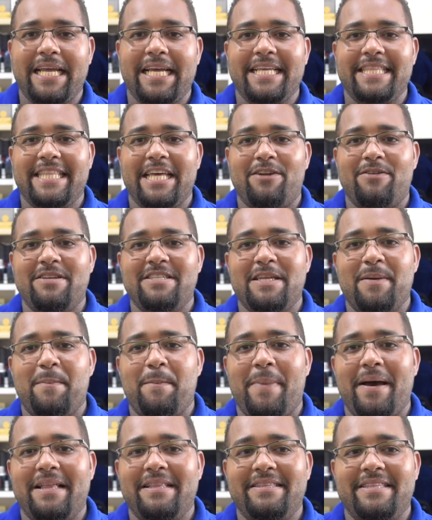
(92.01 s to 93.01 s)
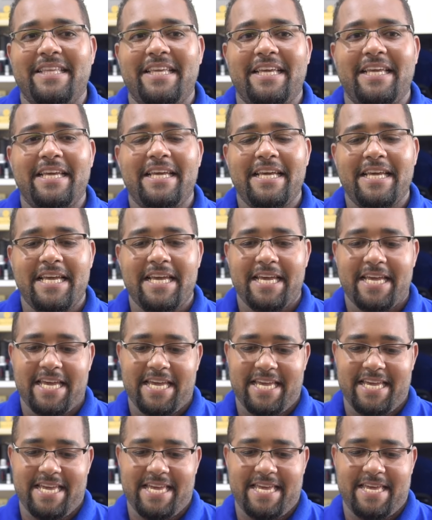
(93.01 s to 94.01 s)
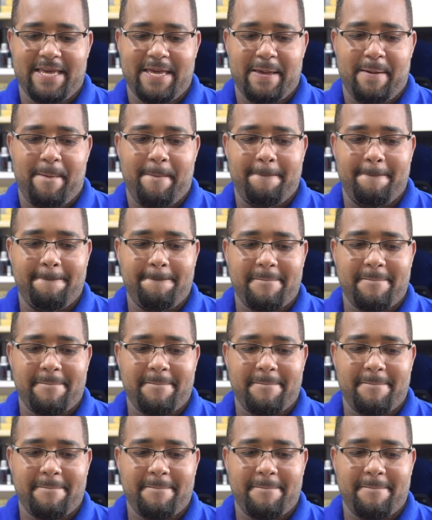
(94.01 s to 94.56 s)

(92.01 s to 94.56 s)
le quitaron esa parte eh,